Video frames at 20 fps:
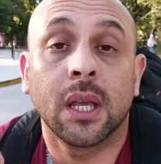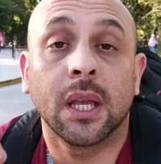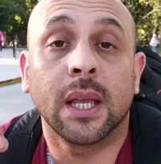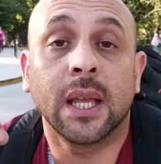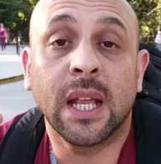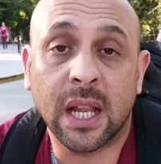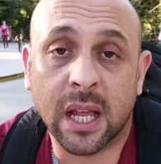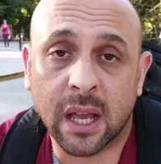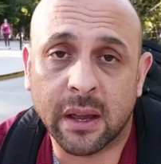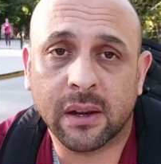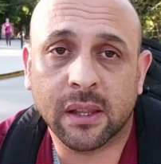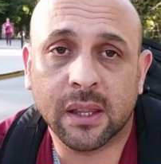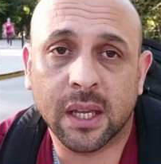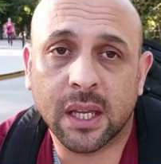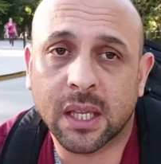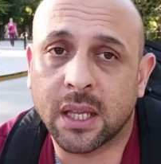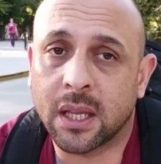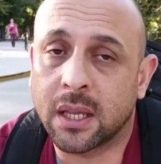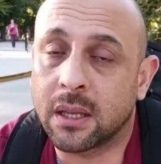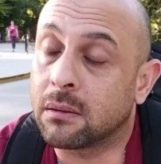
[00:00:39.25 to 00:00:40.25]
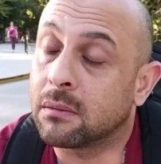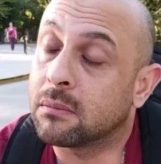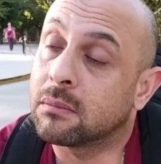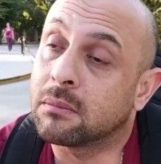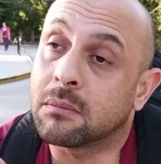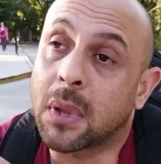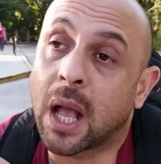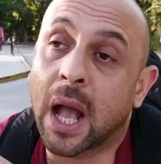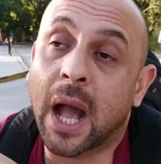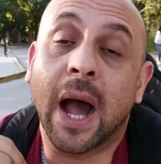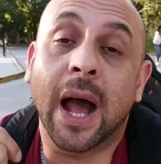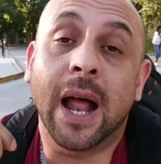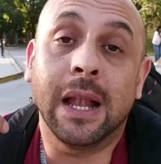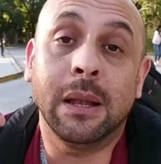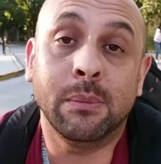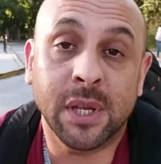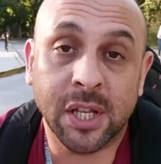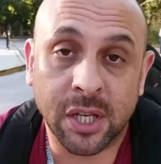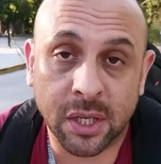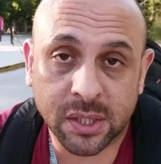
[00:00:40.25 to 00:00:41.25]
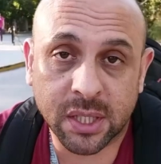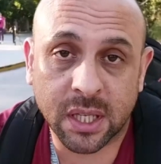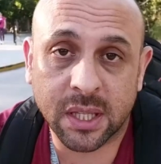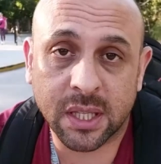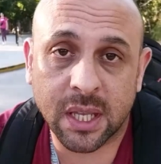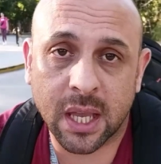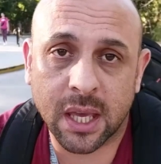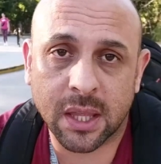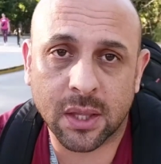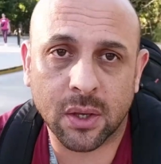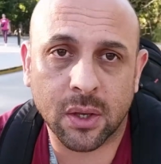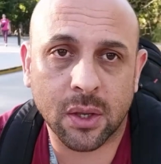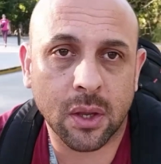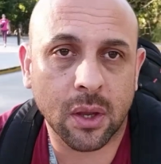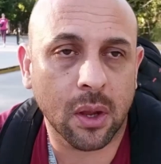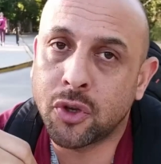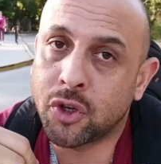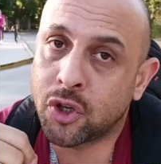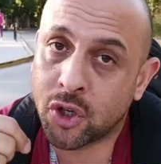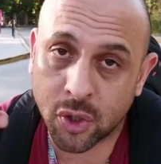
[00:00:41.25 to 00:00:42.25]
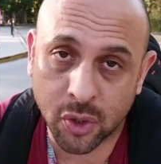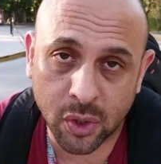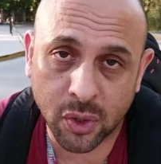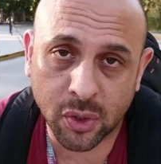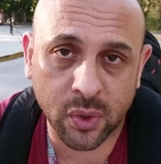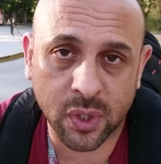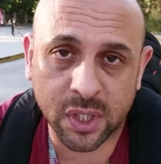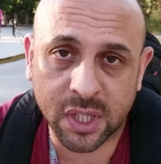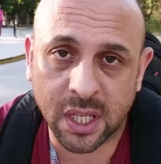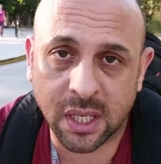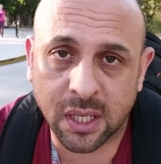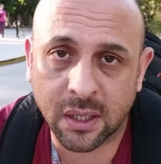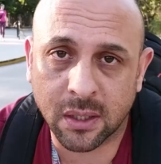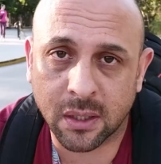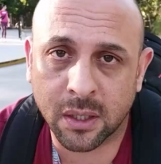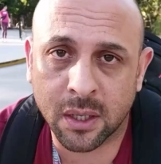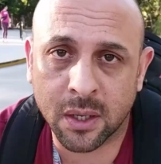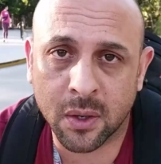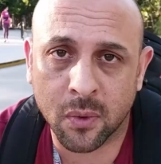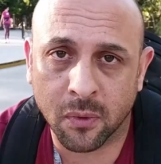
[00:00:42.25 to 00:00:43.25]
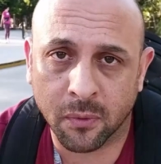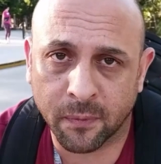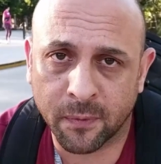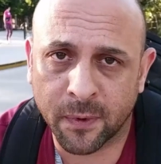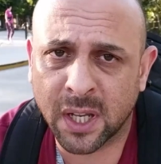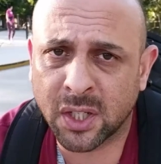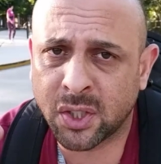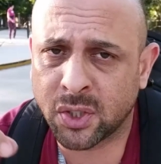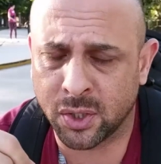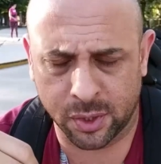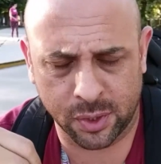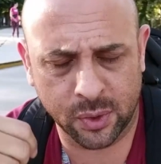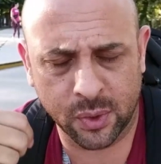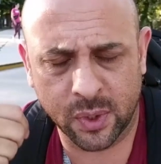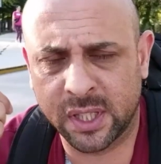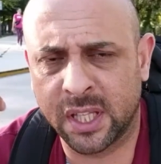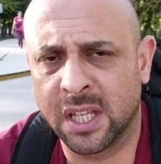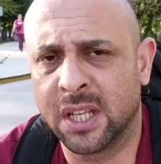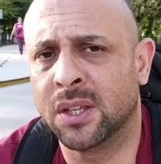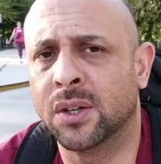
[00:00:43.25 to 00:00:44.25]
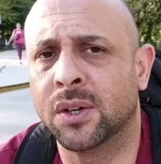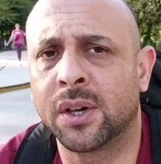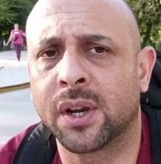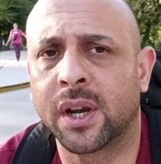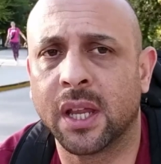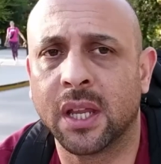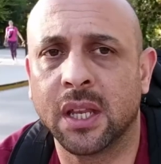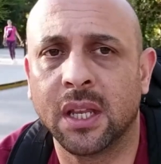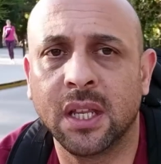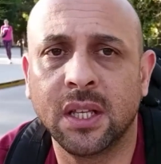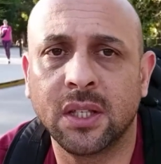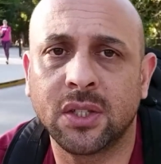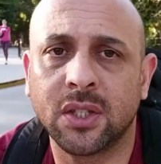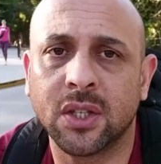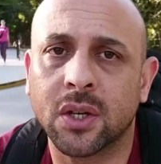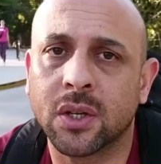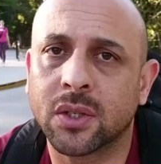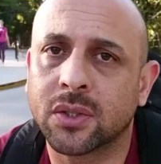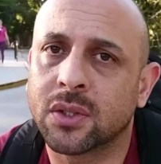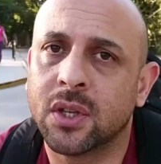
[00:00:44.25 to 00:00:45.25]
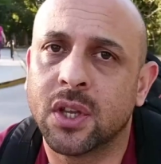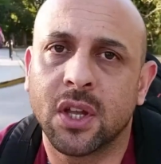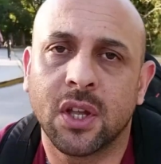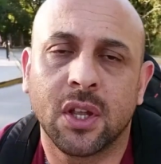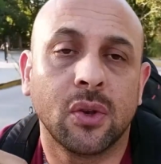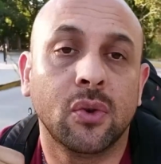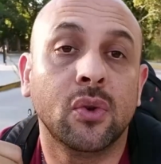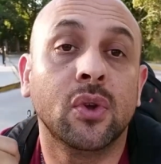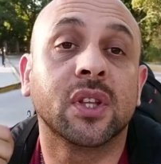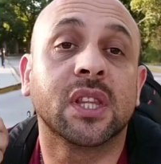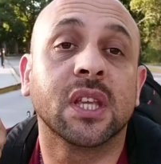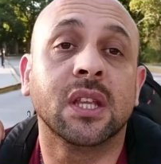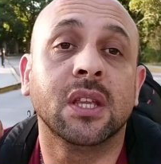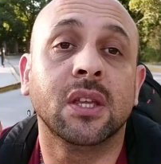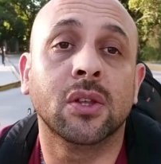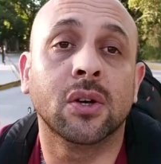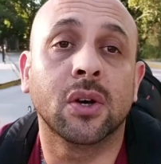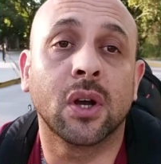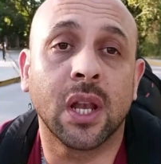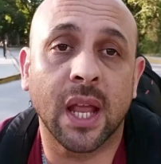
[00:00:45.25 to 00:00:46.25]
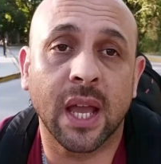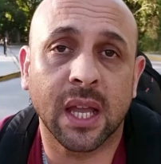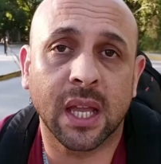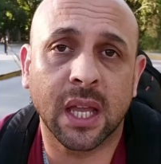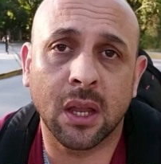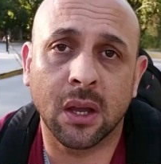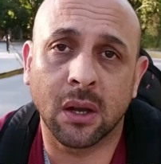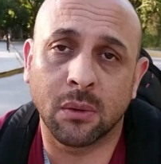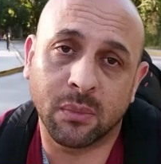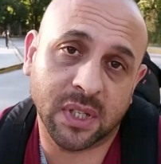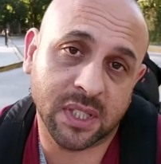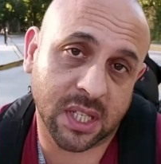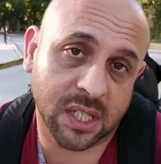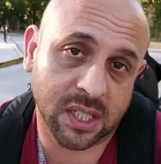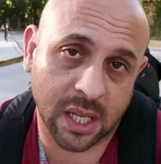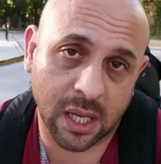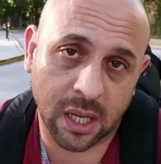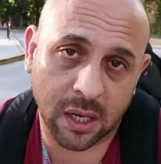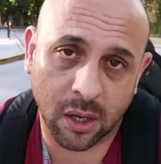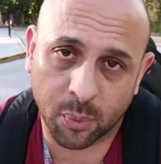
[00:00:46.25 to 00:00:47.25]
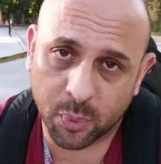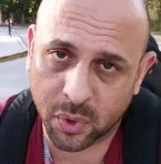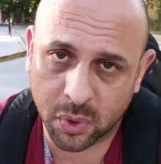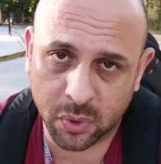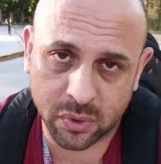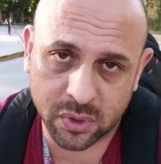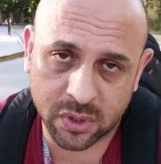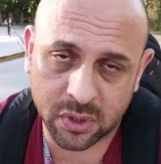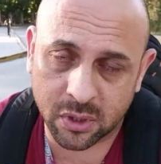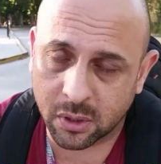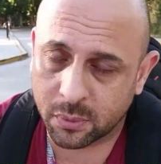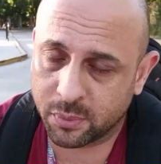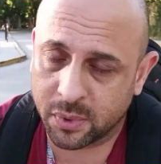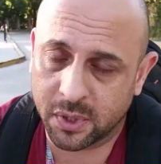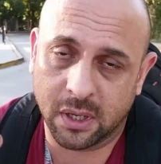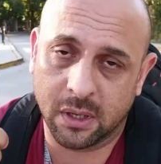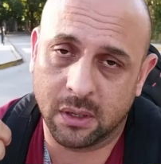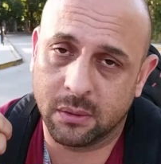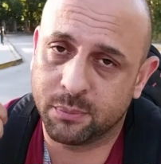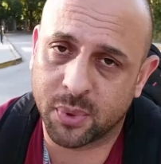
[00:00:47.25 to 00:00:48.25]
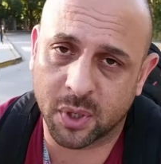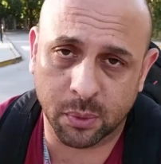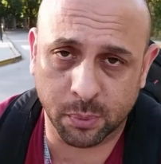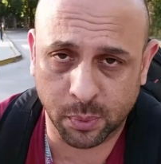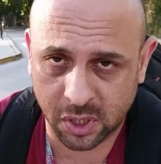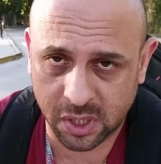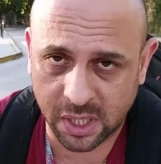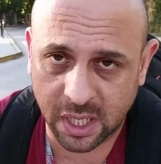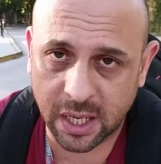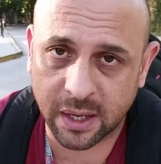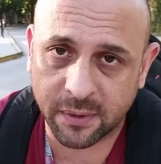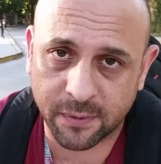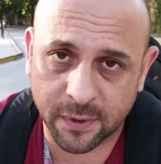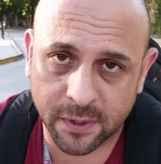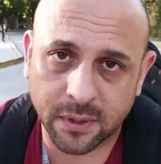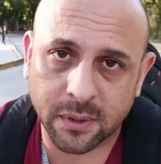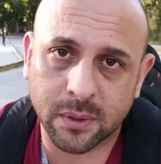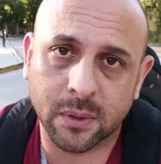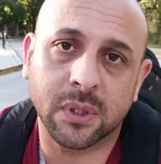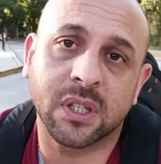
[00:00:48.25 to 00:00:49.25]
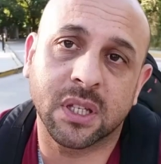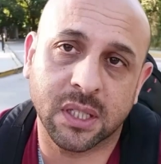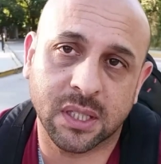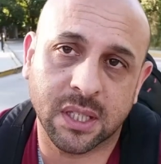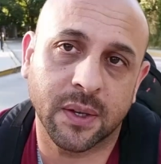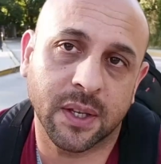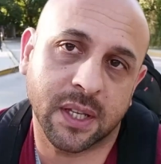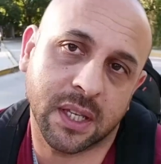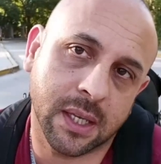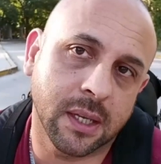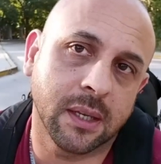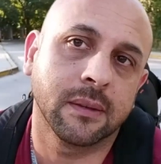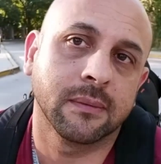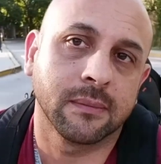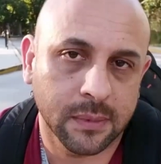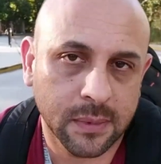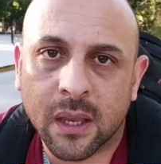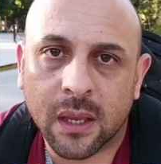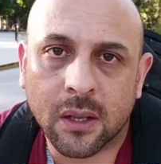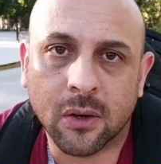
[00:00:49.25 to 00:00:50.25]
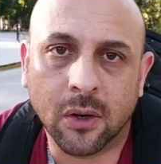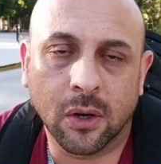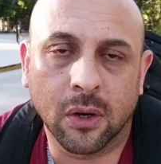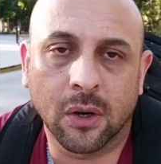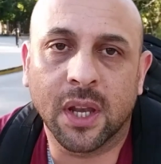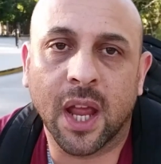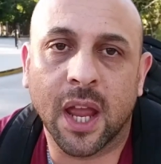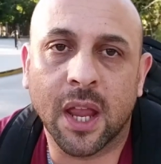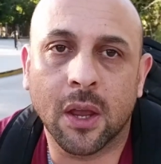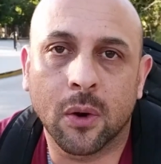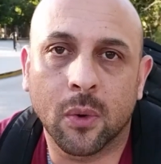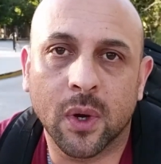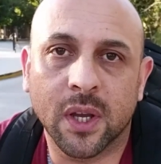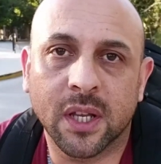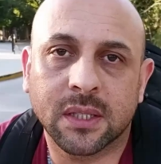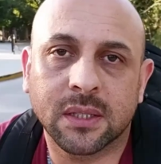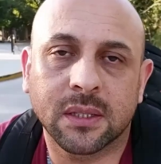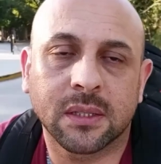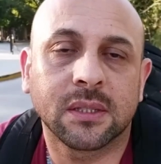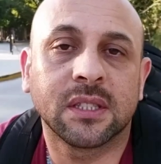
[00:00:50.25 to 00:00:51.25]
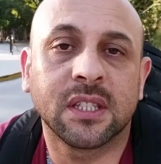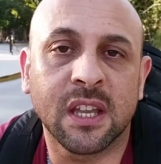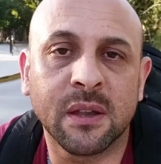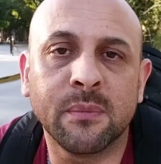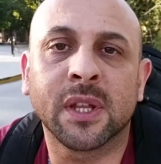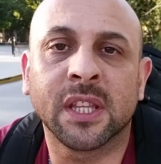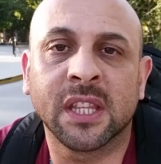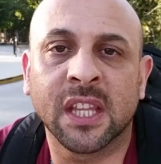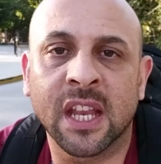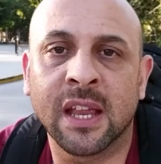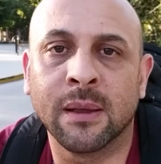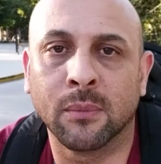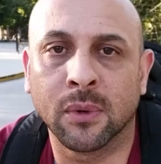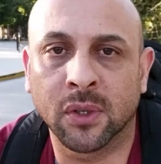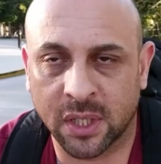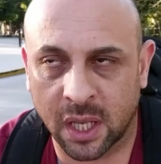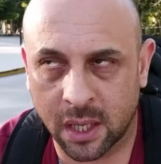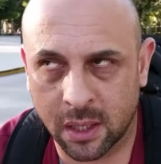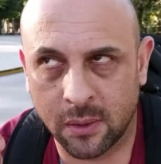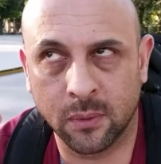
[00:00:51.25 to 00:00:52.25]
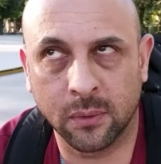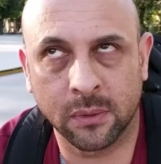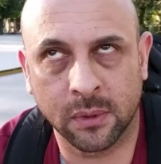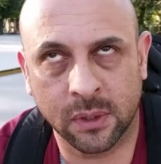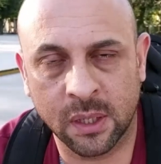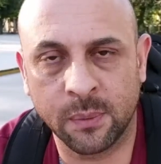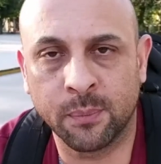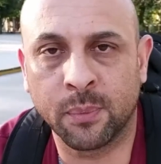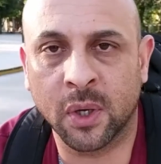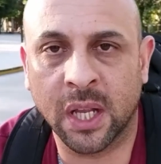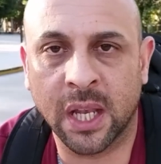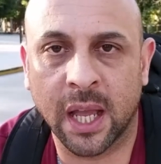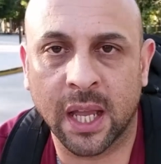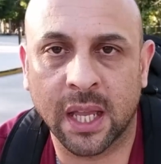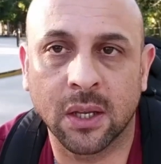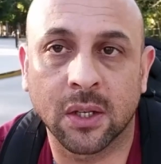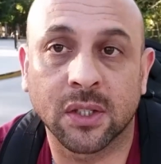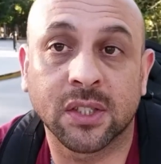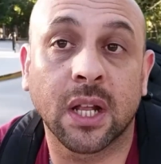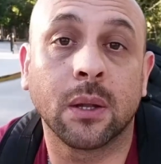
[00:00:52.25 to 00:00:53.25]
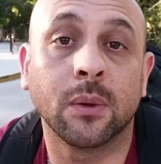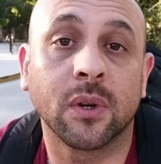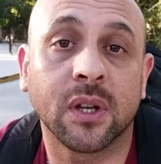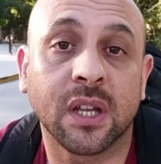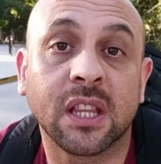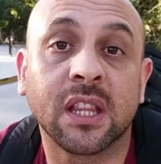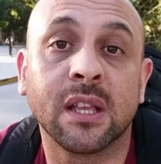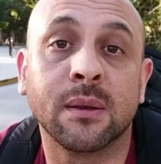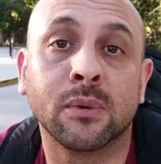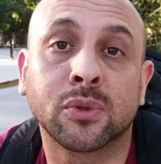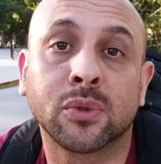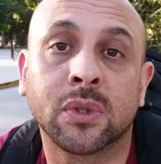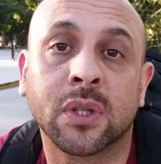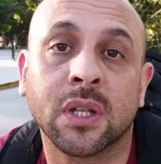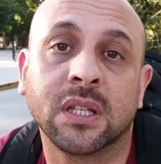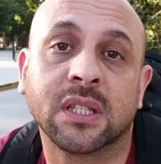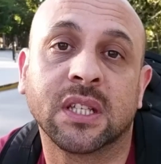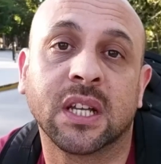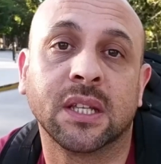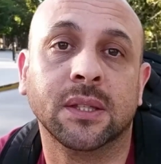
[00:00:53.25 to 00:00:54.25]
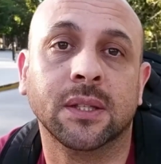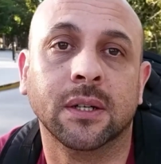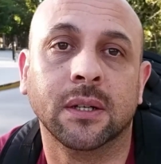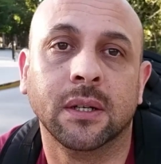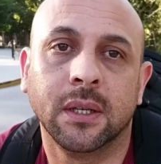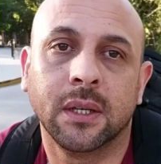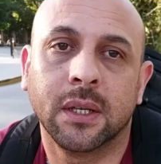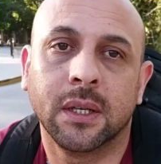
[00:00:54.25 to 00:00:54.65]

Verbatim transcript: Y la verdad es que, al menos a día de hoy, yo no he tenido ningún fallo, no he tenido reinicios, no he tenido lagueos más allá de los producidos por el propio teléfono, que ustedes saben que con iOS siempre tenemos algún tipo de lagueos, algo que estemos utilizando